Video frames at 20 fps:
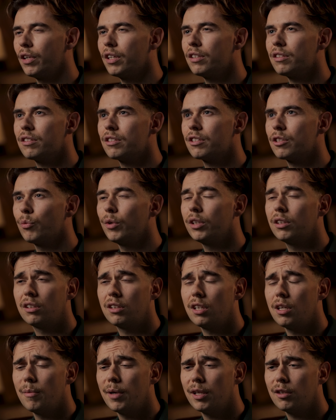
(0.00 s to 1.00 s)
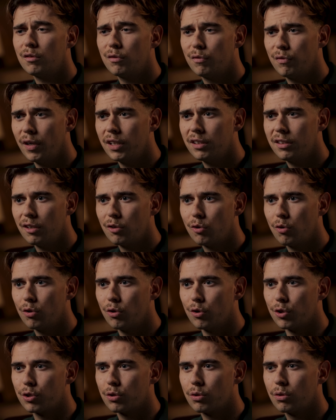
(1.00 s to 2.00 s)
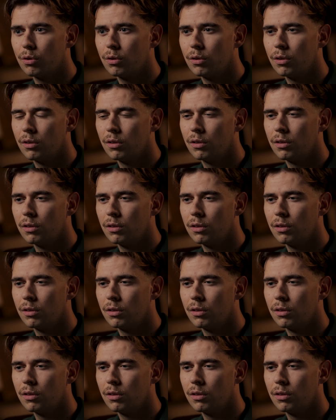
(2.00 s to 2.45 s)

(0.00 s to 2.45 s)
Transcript: vezes, o entretenimento vem ter connosco.